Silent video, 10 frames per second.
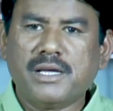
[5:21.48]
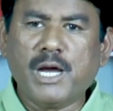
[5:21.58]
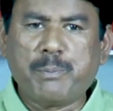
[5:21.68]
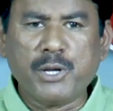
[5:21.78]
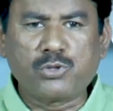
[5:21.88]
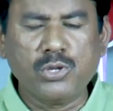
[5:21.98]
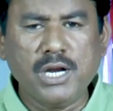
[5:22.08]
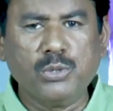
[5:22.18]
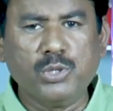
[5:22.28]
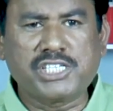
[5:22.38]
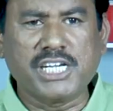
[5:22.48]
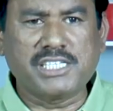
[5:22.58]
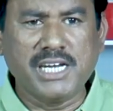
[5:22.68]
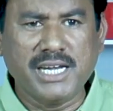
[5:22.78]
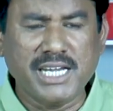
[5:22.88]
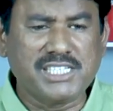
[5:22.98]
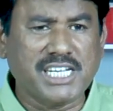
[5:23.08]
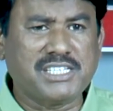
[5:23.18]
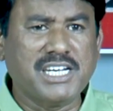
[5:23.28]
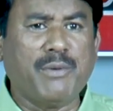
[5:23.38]
రేపొద్దున నువ్వు చచ్చినా నేను
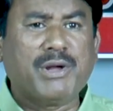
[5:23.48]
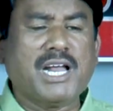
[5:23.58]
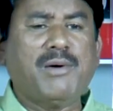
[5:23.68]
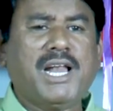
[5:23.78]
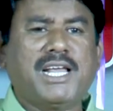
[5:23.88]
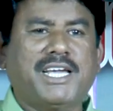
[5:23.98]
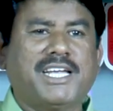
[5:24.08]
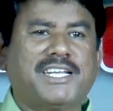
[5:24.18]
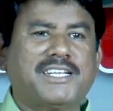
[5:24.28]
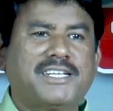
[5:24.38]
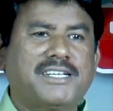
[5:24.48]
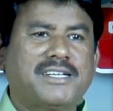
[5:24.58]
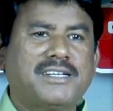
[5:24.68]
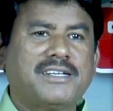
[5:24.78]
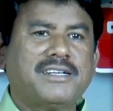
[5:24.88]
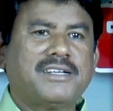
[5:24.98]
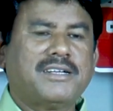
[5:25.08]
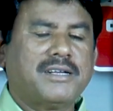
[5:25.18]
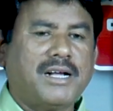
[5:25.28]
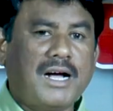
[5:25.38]
చచ్చినా ఎవరు రావాలి
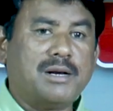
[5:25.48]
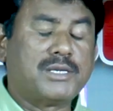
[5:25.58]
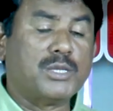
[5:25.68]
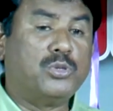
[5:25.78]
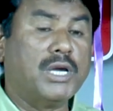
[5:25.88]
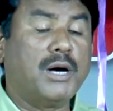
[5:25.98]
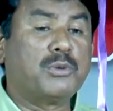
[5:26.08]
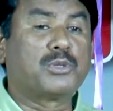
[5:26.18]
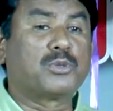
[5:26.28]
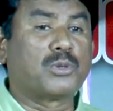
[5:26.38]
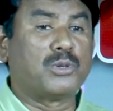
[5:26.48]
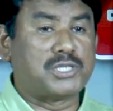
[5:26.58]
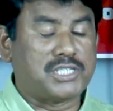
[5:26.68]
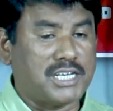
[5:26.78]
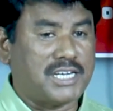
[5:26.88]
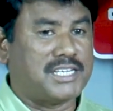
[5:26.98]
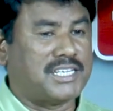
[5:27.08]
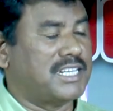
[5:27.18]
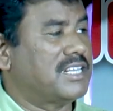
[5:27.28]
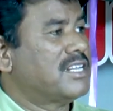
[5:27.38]
అంటే దేవదూతలు
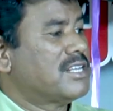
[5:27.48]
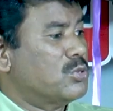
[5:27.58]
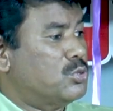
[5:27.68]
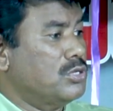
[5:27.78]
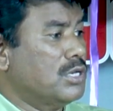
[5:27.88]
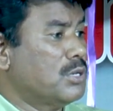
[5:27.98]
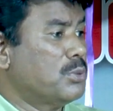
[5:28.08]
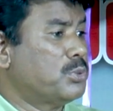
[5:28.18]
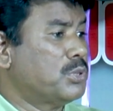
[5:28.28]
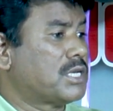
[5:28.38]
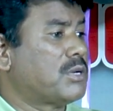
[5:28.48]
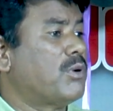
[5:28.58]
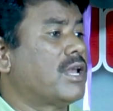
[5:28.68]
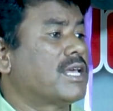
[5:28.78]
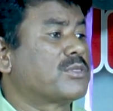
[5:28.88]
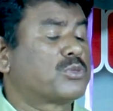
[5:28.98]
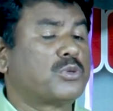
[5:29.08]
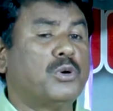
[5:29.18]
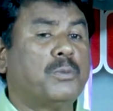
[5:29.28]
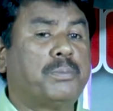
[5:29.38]
వచ్చారంటే దేవుడికి వాళ్ళు
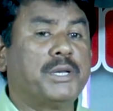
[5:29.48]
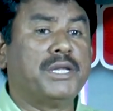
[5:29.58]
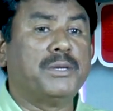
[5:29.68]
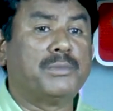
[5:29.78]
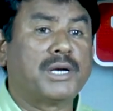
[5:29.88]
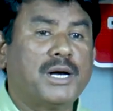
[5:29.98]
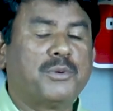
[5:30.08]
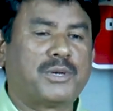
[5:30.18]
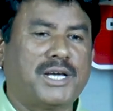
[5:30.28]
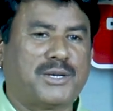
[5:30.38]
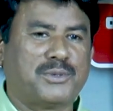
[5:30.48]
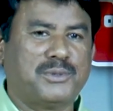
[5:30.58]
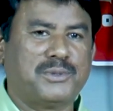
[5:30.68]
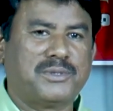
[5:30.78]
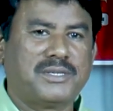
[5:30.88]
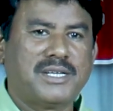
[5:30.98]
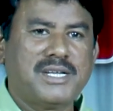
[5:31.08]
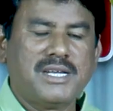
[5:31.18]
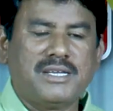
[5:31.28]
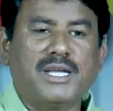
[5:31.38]
ఎంతో ప్రియముగా ఉన్నారు
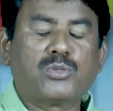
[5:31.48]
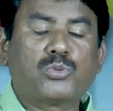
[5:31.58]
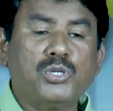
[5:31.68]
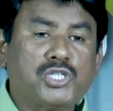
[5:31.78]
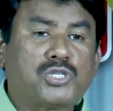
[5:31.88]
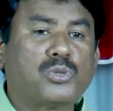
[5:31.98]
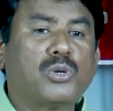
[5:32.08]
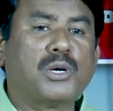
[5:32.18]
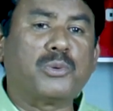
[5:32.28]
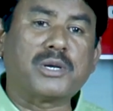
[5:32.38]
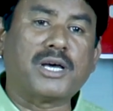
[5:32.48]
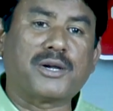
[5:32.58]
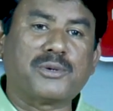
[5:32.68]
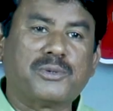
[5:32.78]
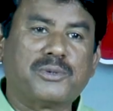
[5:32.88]
ఎంతో ఇష్టలుగా ఉన్నారు